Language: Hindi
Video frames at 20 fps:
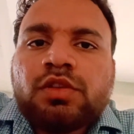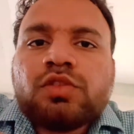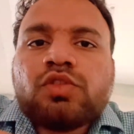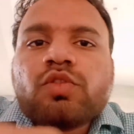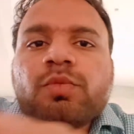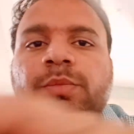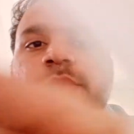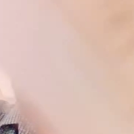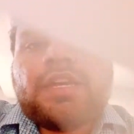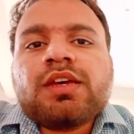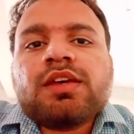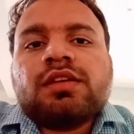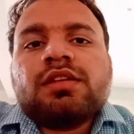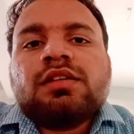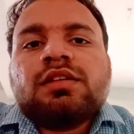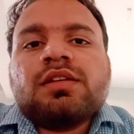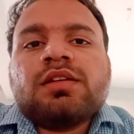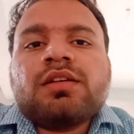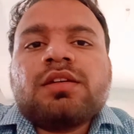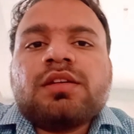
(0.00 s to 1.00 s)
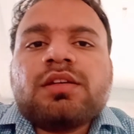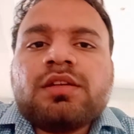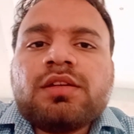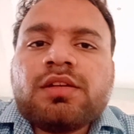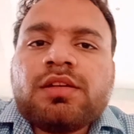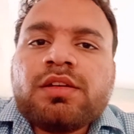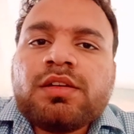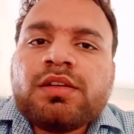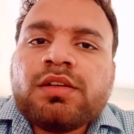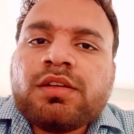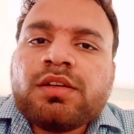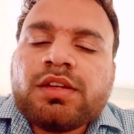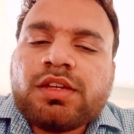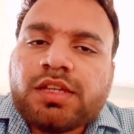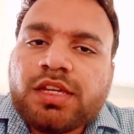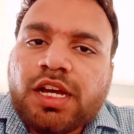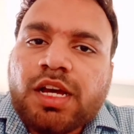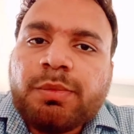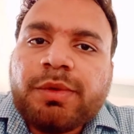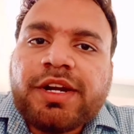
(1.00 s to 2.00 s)
तो मैं
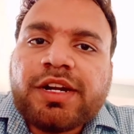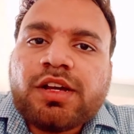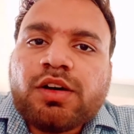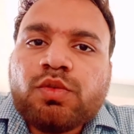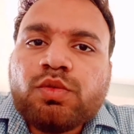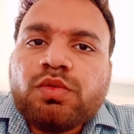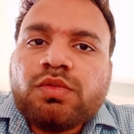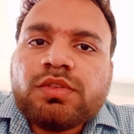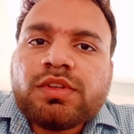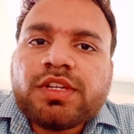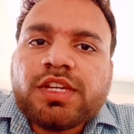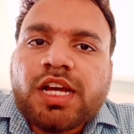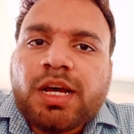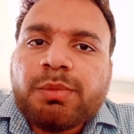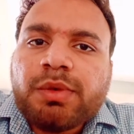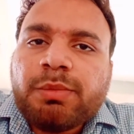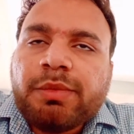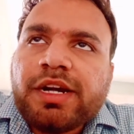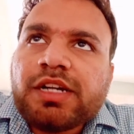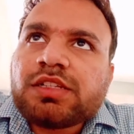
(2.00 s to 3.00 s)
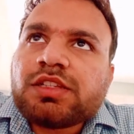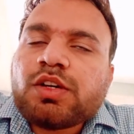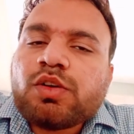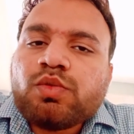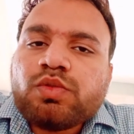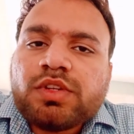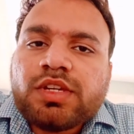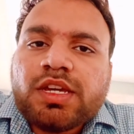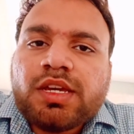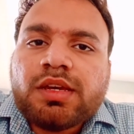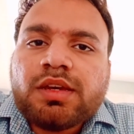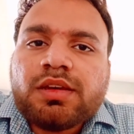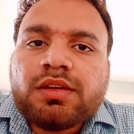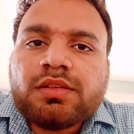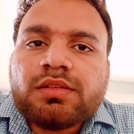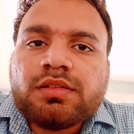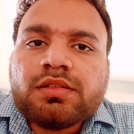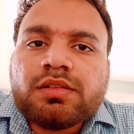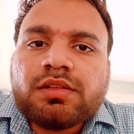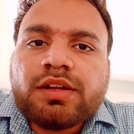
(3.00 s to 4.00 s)
यहाँ बैठा हूँ यहाँ मैं बैठता हूँ
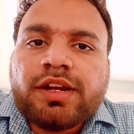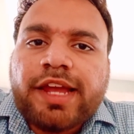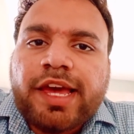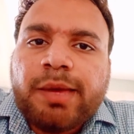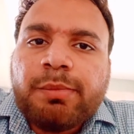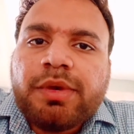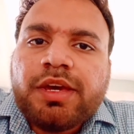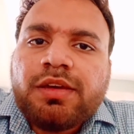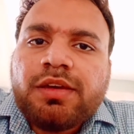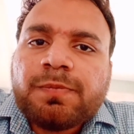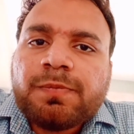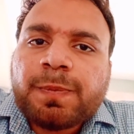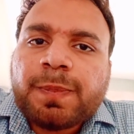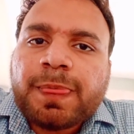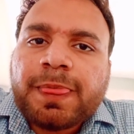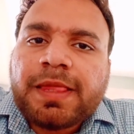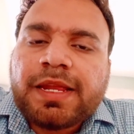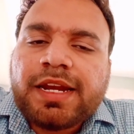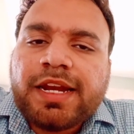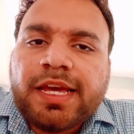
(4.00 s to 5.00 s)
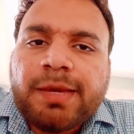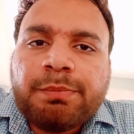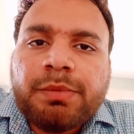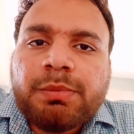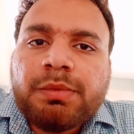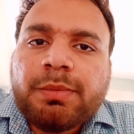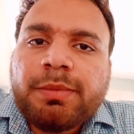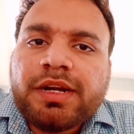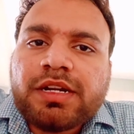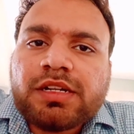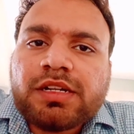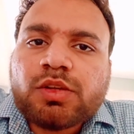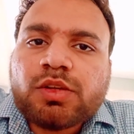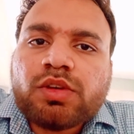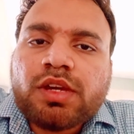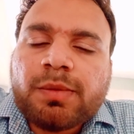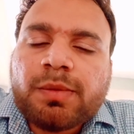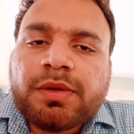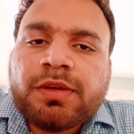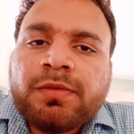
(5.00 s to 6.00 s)
ये लैब है लैब में मैं बैठता हूँ
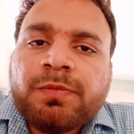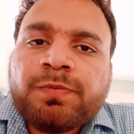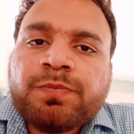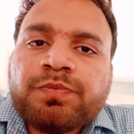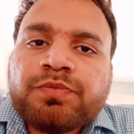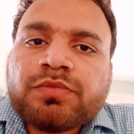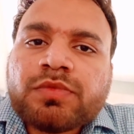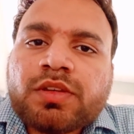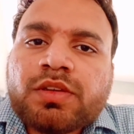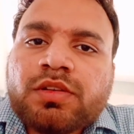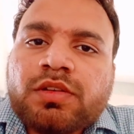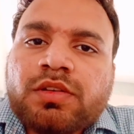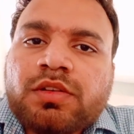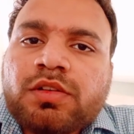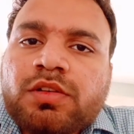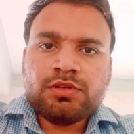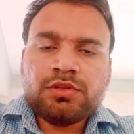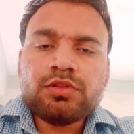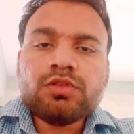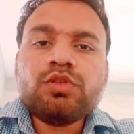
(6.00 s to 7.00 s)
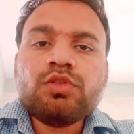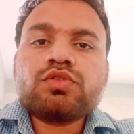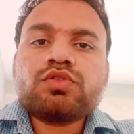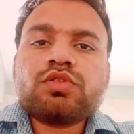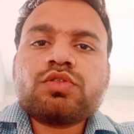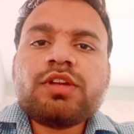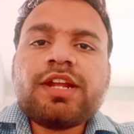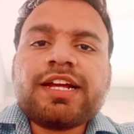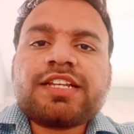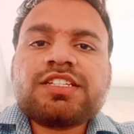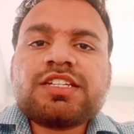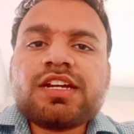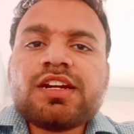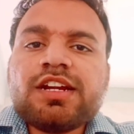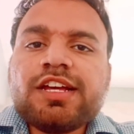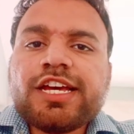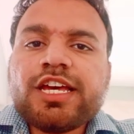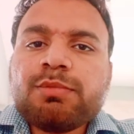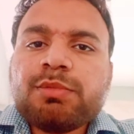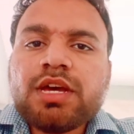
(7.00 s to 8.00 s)
यहाँ पे दोस्तों लेक्चर
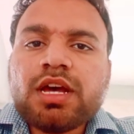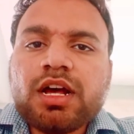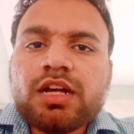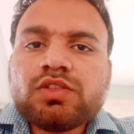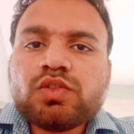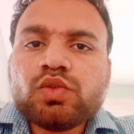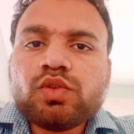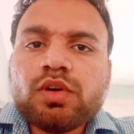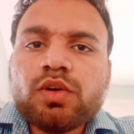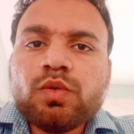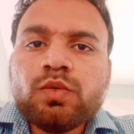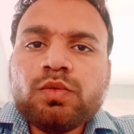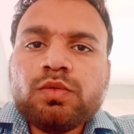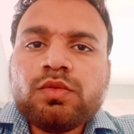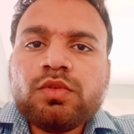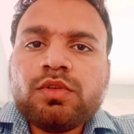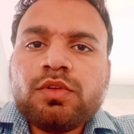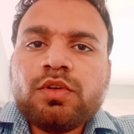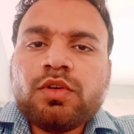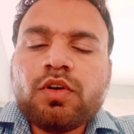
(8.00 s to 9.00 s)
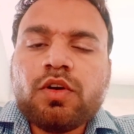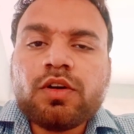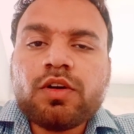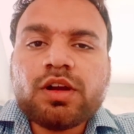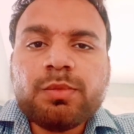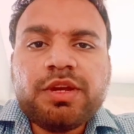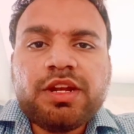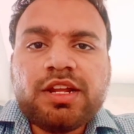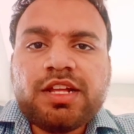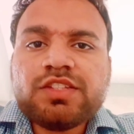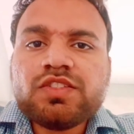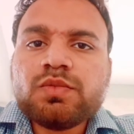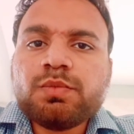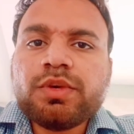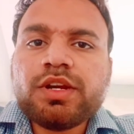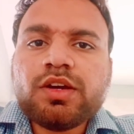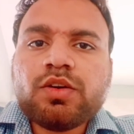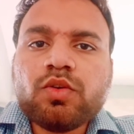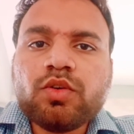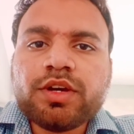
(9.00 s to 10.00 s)
लेके मैं आ चुका हूँ और अभी लंच
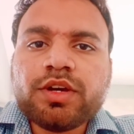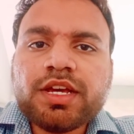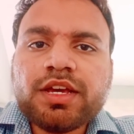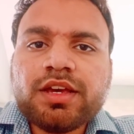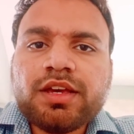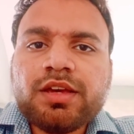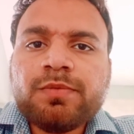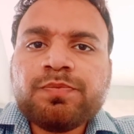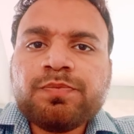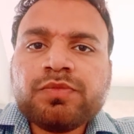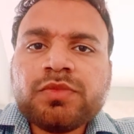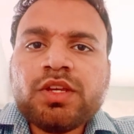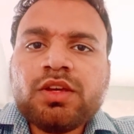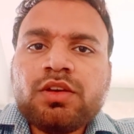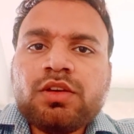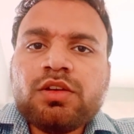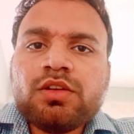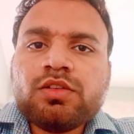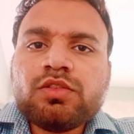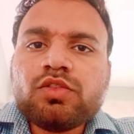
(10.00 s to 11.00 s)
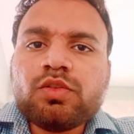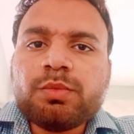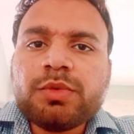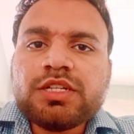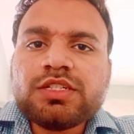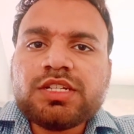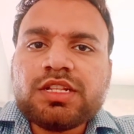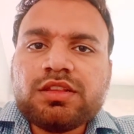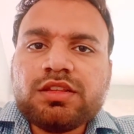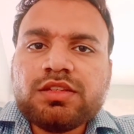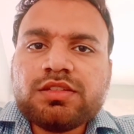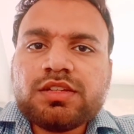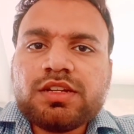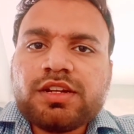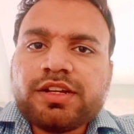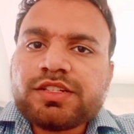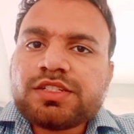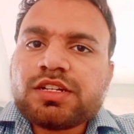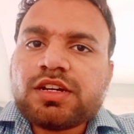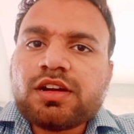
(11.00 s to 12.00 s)
ब्रेक हो गया है तो मैं जल्दी से
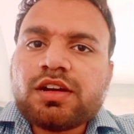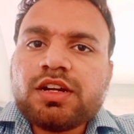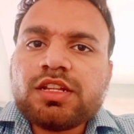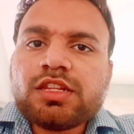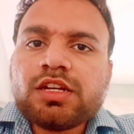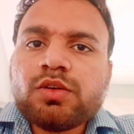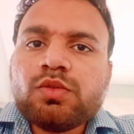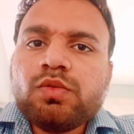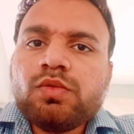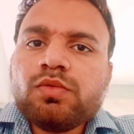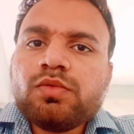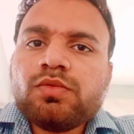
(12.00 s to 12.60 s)
लंच कर लेता हूँ